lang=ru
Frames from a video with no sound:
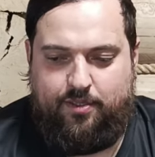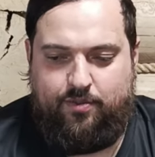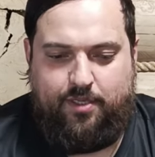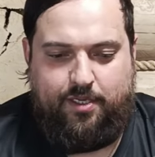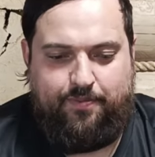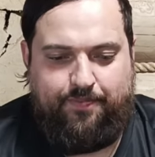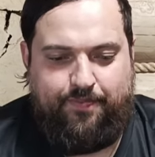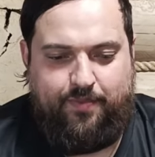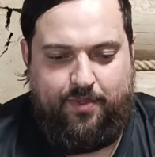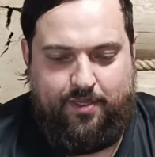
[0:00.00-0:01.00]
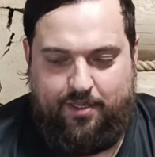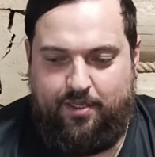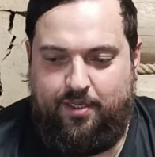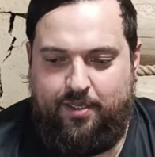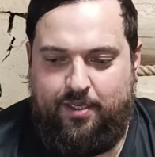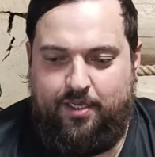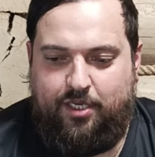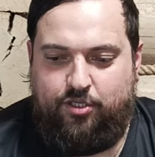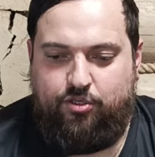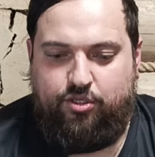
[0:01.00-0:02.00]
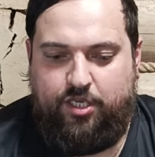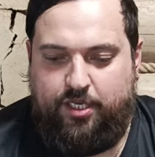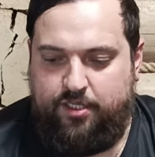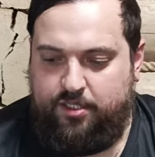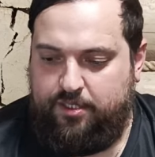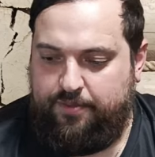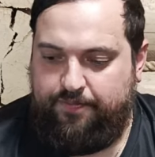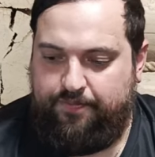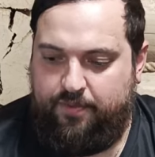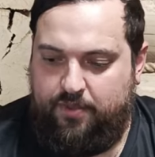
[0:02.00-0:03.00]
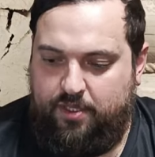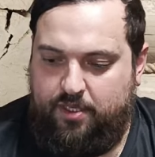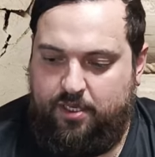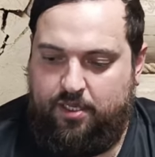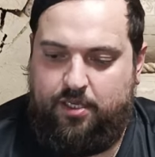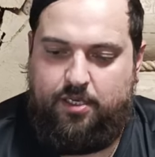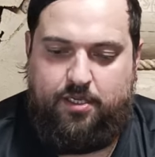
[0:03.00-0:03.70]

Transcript: Ну да, ощущается. Так,